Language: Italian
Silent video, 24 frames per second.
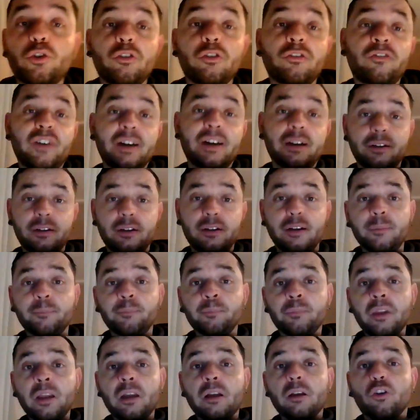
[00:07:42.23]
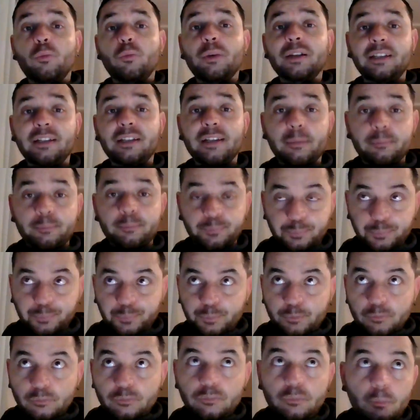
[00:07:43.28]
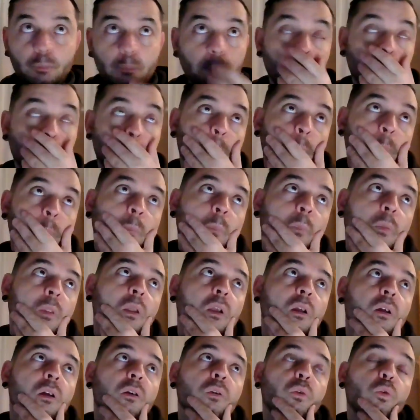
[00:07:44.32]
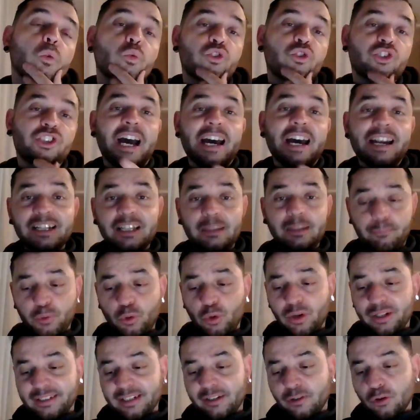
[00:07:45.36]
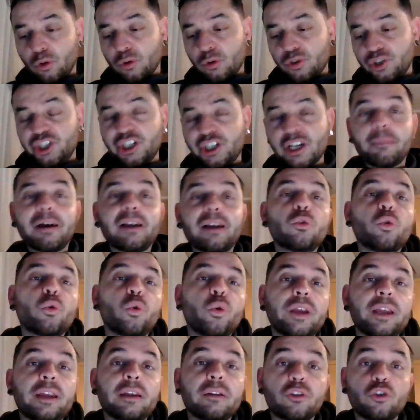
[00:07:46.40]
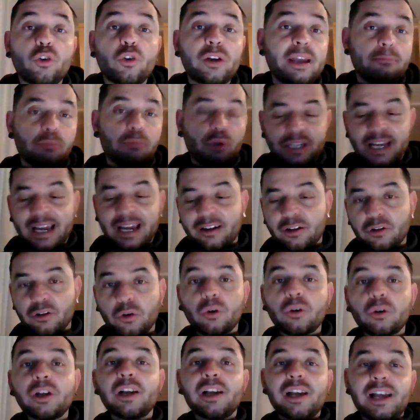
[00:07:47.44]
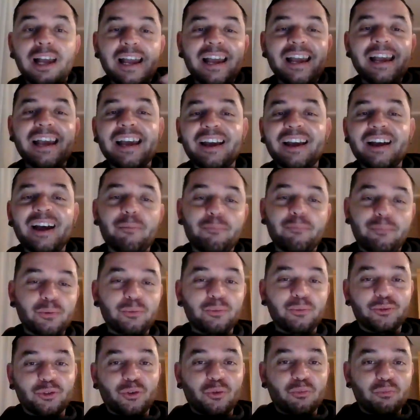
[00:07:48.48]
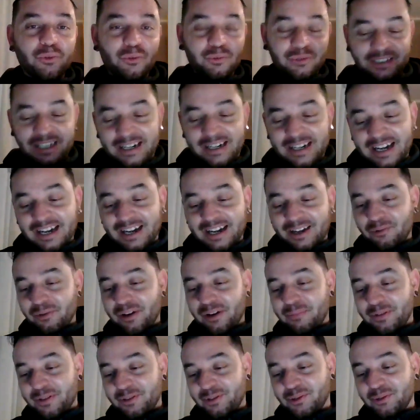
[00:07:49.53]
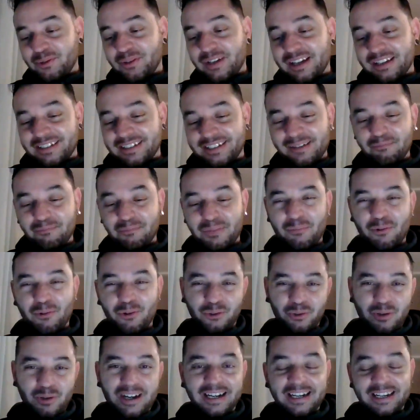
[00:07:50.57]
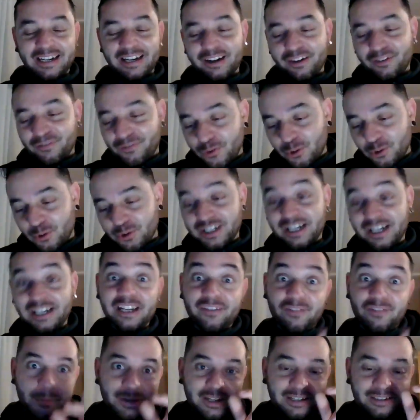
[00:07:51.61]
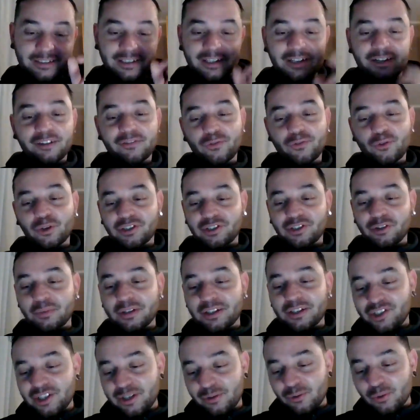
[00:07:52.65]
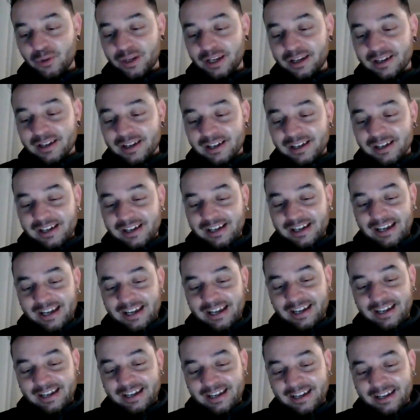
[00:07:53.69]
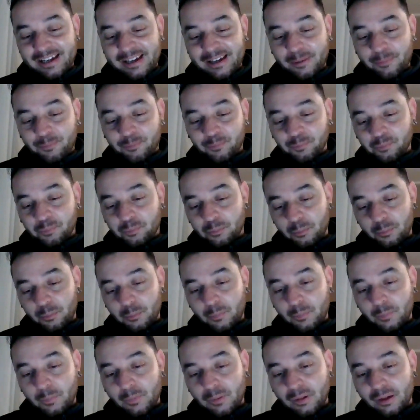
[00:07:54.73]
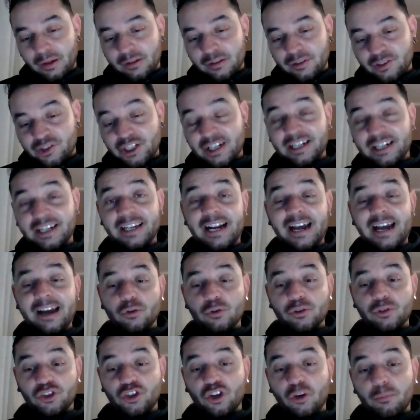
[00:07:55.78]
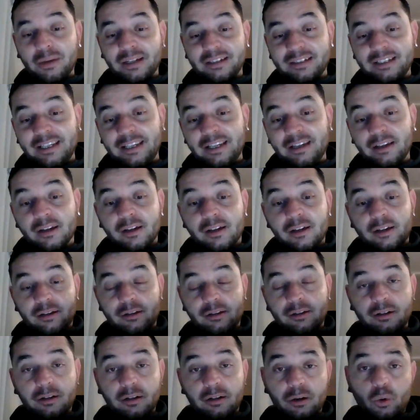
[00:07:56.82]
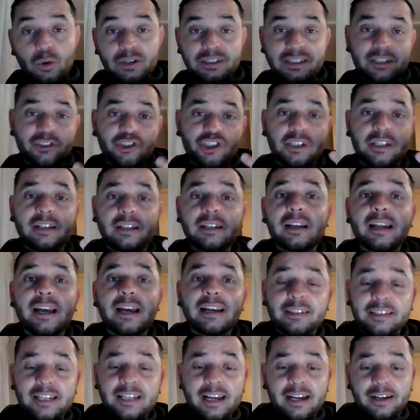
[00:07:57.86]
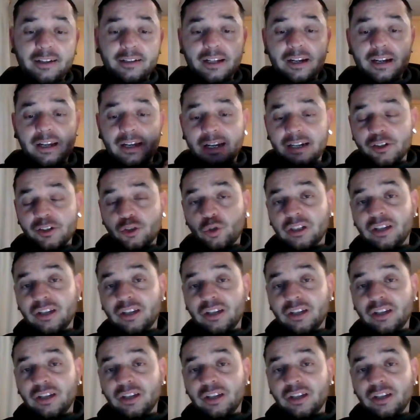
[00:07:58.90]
far, eh, come dire, mh, mm, usare di più la tecnologia, ma lui non è moderno, è appunto un montanaro, una persona sempre molto anche nervosa, lievemente nervosa, come dice lui. Ehm, cercheranno insomma di eh, questa cittadella high tech della Calisota